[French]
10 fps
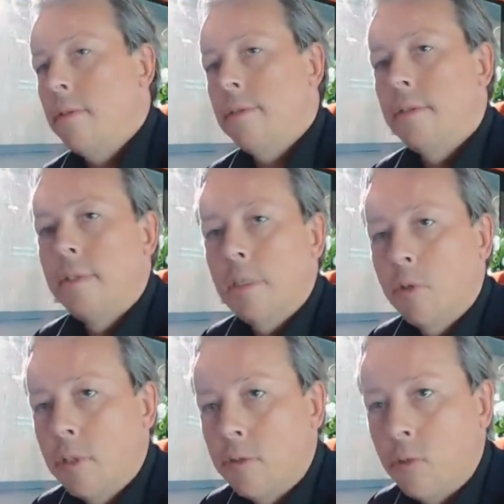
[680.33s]
c'est une très
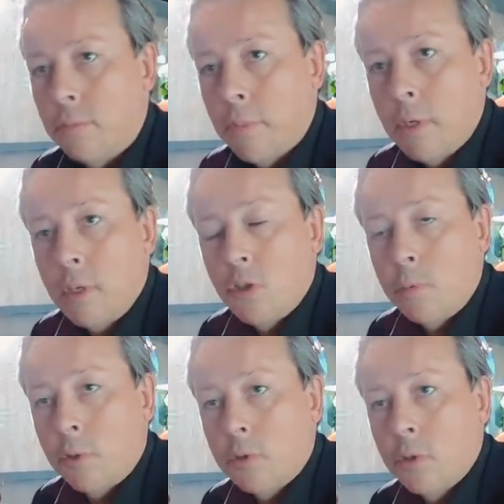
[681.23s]
bonne question. Je
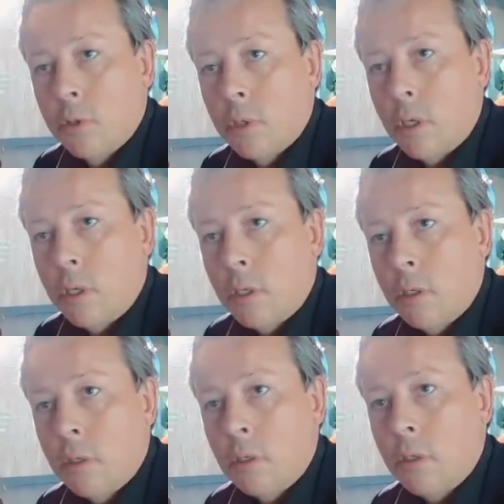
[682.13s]
pense que, euh,
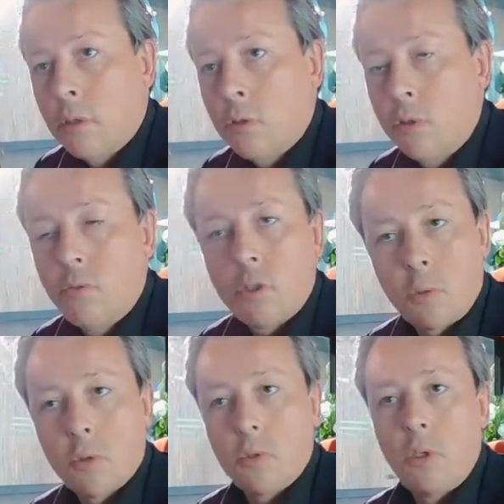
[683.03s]
encore une fois, je
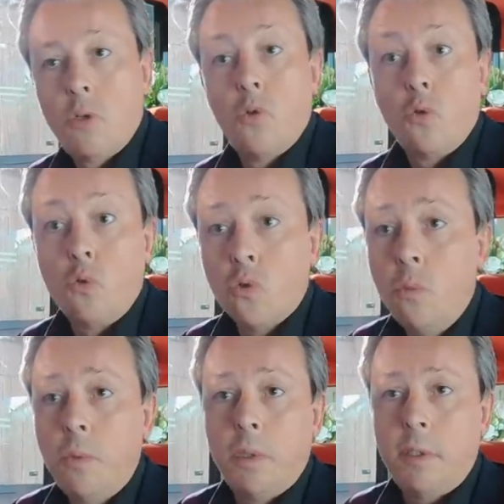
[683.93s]
le,
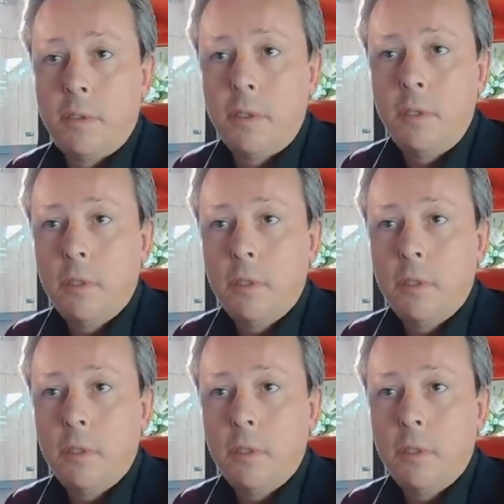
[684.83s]
groupe ici,